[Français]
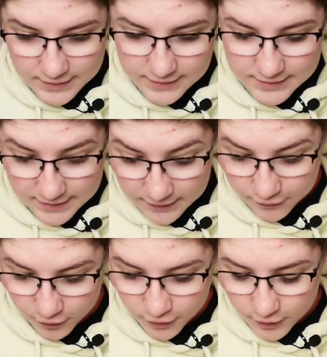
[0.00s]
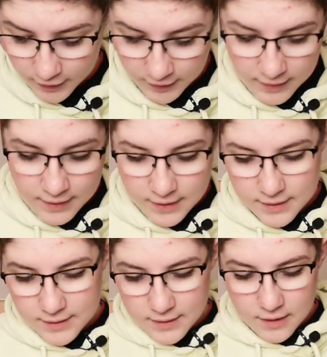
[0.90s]
7 Silver.
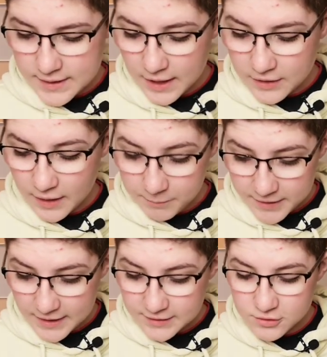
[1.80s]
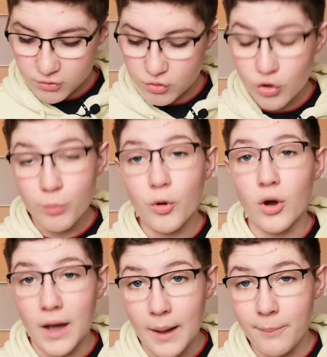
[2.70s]
Il y a une application
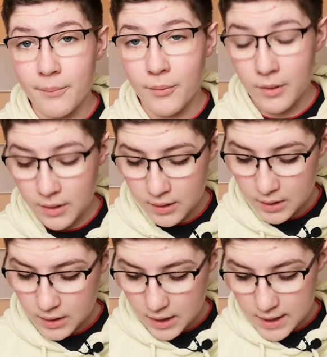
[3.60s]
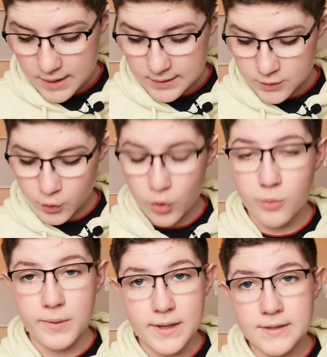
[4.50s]
GoPro App. Elle est sur
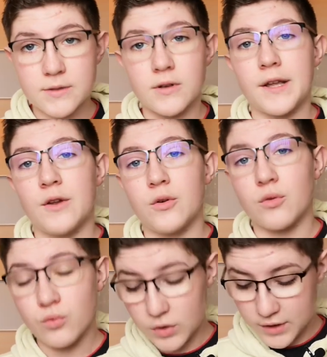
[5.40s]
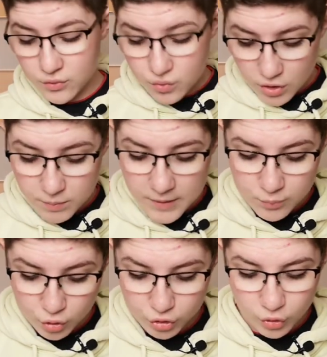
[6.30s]
le Play Store et, le, Google Play
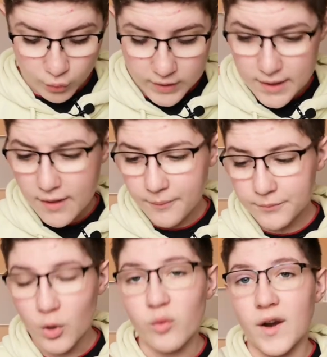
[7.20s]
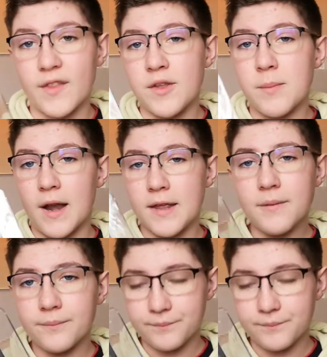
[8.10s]
Pro Android. On va la déballer.